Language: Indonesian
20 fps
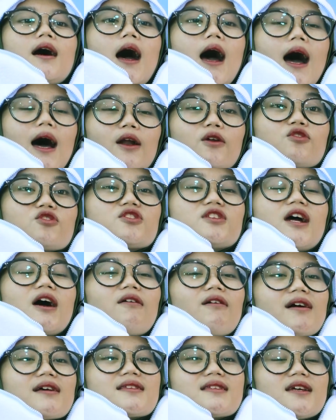harus
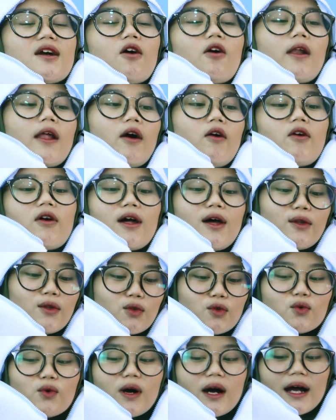diawasi oleh
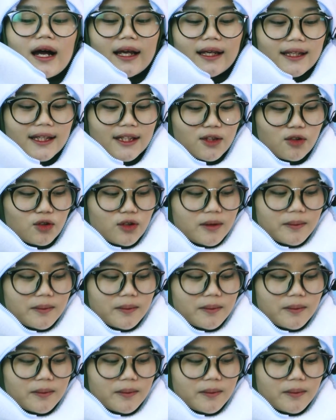orang tua gitu